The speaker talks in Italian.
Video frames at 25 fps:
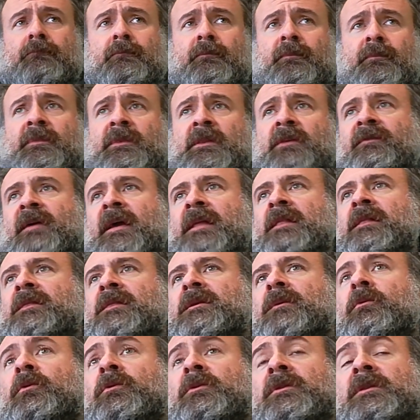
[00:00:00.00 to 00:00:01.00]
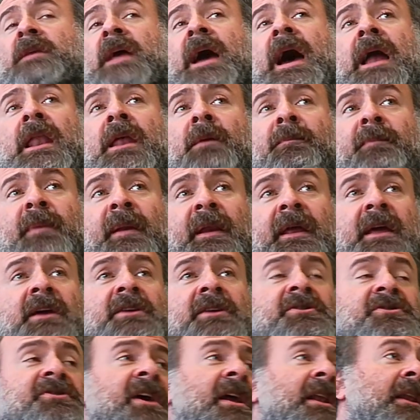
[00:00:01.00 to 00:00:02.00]
diventa mondiale perché
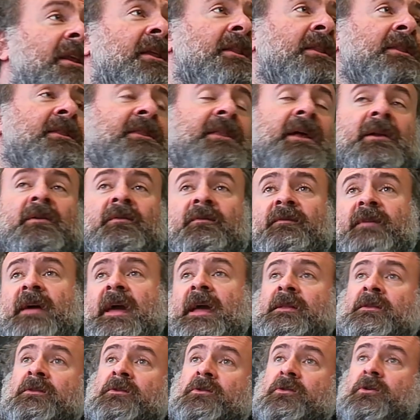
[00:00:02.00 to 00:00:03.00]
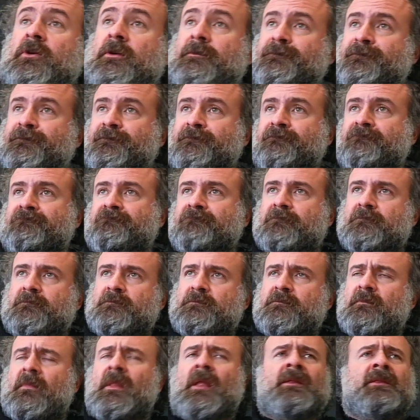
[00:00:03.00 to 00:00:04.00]
c'è l'intervento
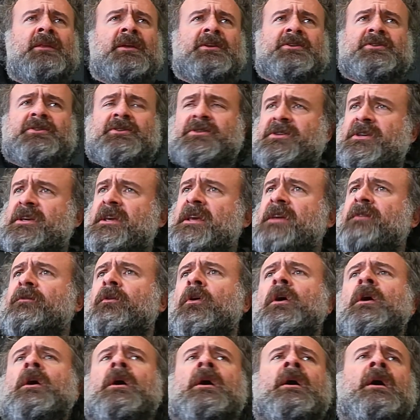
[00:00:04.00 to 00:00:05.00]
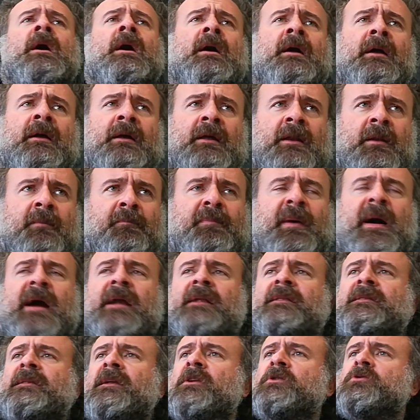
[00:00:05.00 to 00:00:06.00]
decisivo, in gran
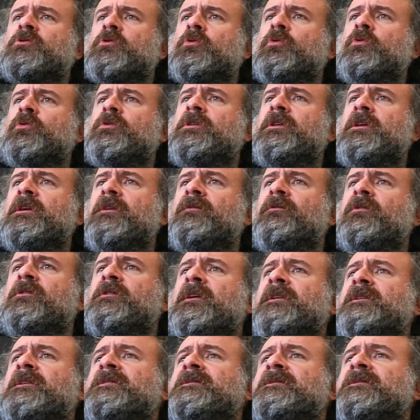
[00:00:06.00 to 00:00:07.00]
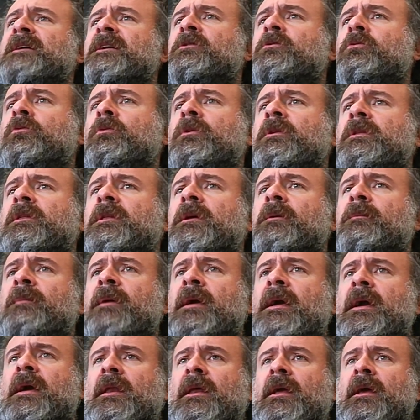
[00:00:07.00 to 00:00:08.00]
parte risolutivo, degli Stati Uniti
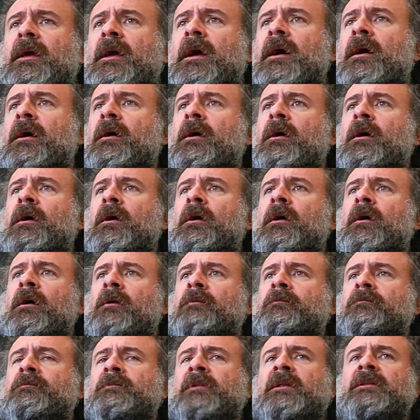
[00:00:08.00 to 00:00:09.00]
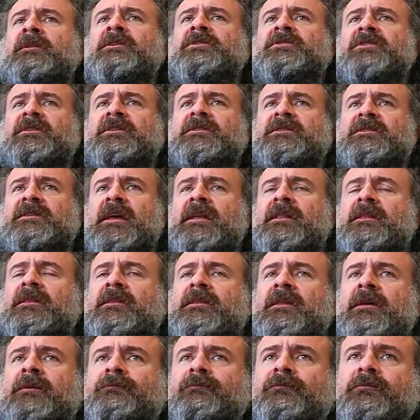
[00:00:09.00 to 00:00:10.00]
d'America mm, nel
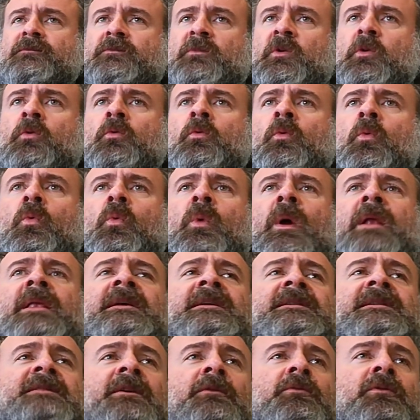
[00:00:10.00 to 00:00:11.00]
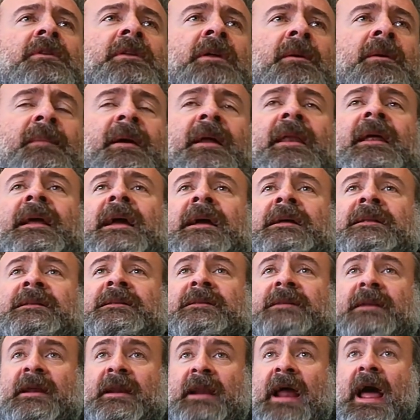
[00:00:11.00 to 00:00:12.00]
17. Dunque gli Stati Uniti d'America
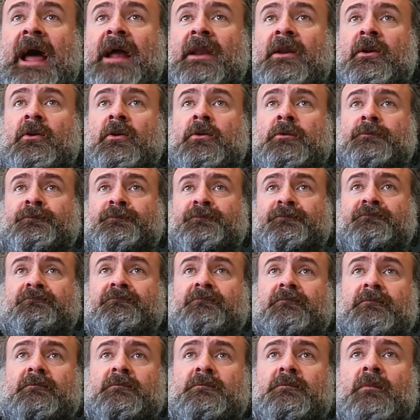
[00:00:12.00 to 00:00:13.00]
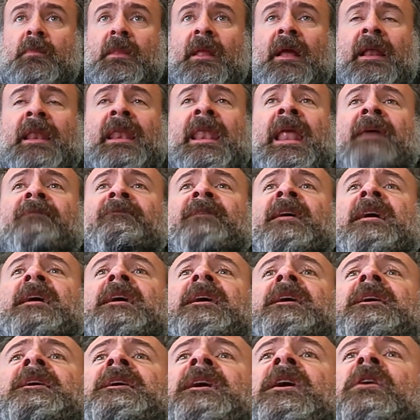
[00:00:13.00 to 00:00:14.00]
entreranno la
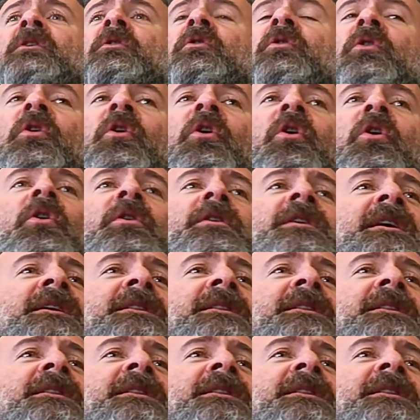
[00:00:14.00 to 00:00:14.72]
vecchia colonia